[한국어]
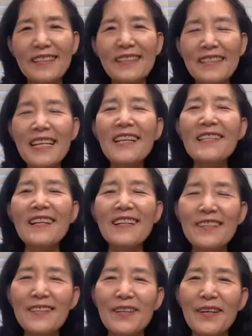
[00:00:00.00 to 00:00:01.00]
그 찬양
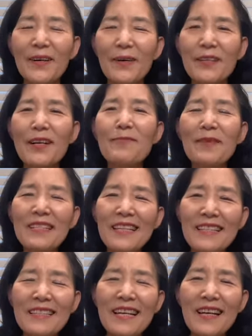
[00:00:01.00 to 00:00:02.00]
있어요. 열매
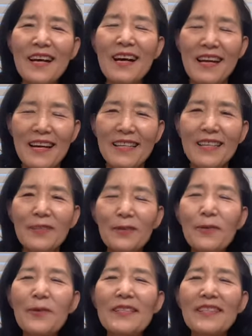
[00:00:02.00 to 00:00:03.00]
차차 이거
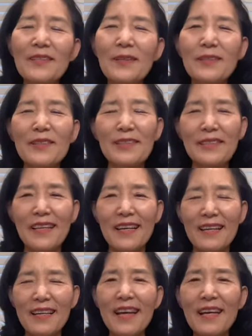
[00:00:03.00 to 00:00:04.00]
곡식 거둘
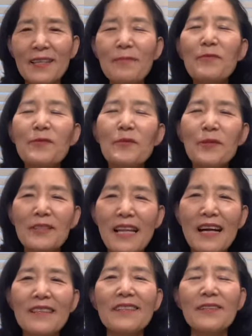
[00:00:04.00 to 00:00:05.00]
때에 기쁨으로
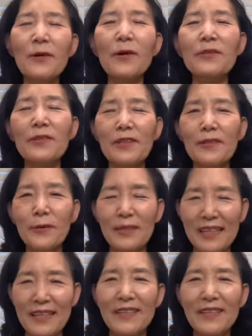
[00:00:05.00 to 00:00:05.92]
단을 거두리로다.